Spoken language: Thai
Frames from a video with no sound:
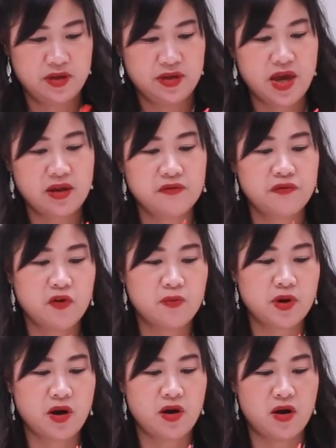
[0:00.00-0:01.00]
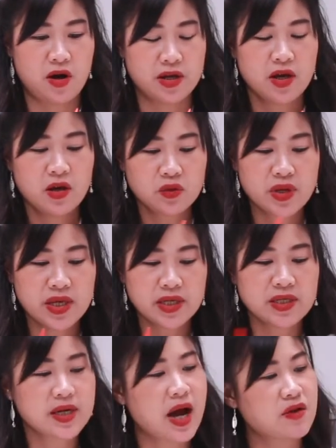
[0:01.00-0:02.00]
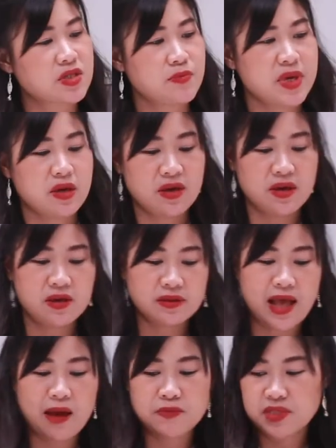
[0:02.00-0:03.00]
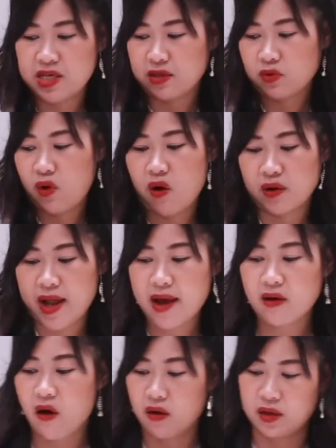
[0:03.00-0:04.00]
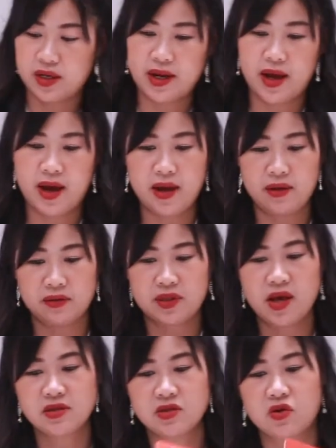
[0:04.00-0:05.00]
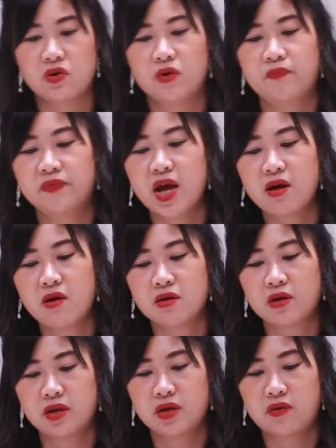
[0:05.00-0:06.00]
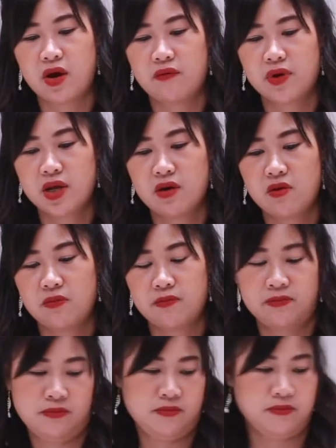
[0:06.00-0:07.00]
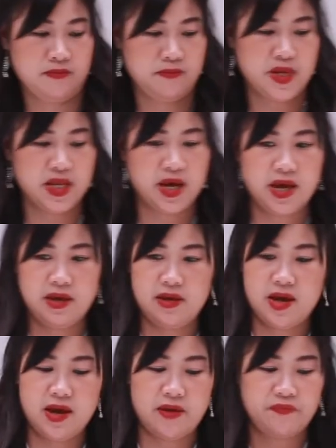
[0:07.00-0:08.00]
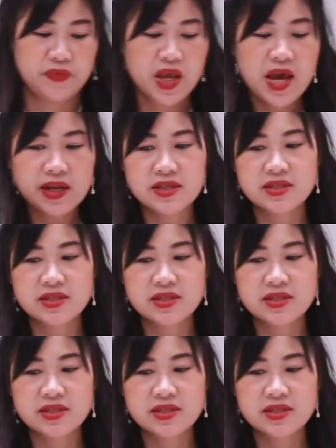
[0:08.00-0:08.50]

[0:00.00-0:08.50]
แกดินโฟมก่อนตัวนี้คือเขาจะมีตามสีตัวของหน้ากล่องเลยนะคะอ่ะเดี๋ยวปั้นโชว์หน้ากล่องหน่อยดีกว่าว่าหน้ากล่องเป็นยังไงอ่ะใน